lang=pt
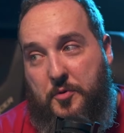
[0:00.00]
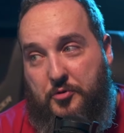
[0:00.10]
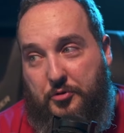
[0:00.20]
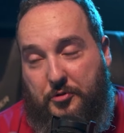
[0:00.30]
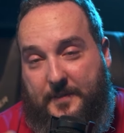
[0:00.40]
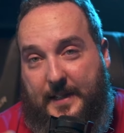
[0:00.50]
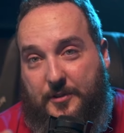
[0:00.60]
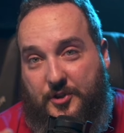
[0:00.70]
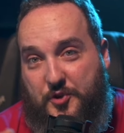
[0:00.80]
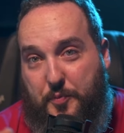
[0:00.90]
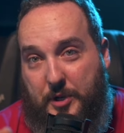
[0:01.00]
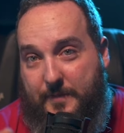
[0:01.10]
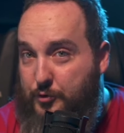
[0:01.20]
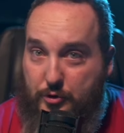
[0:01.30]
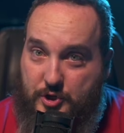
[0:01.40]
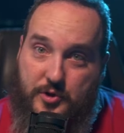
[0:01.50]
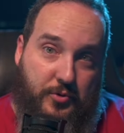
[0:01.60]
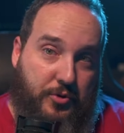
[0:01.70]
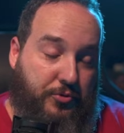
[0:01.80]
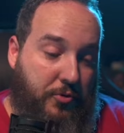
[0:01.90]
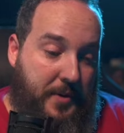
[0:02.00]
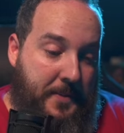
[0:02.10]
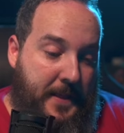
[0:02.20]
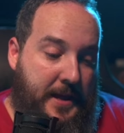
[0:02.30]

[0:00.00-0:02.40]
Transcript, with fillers: Minutos está disponível todinho no YouTube.